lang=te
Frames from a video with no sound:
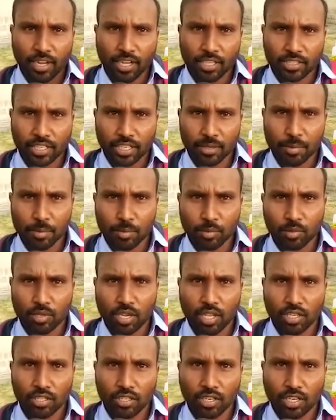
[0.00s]
రాత్రి మేము
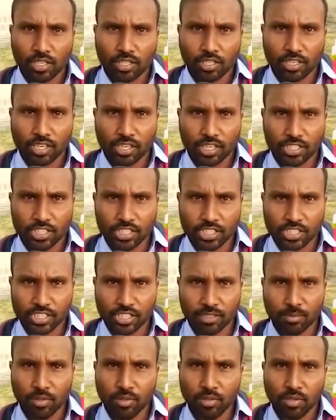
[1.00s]
నాలుగు గంటల ఇక్కడ
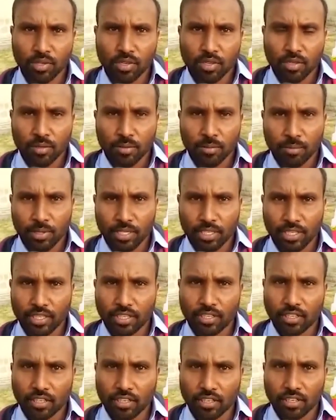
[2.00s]
చేసినాము మరి
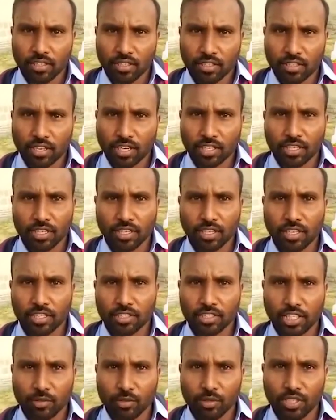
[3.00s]
ఇక్కడ ఘనంగా
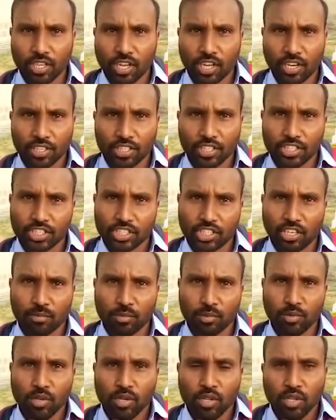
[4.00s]
దేవుణ్ణి
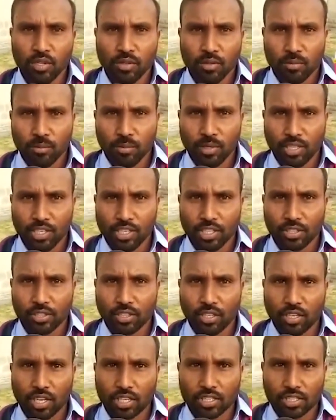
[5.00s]
ఆరాధించినాము మరి
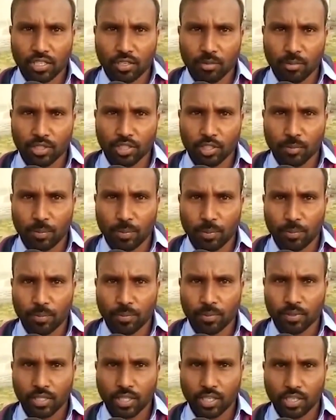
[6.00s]
ఎంత లక్షల మంది
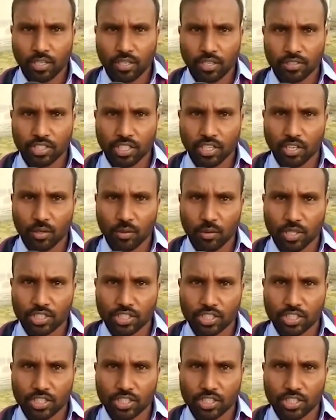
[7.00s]
ఇక్కడ జనాలు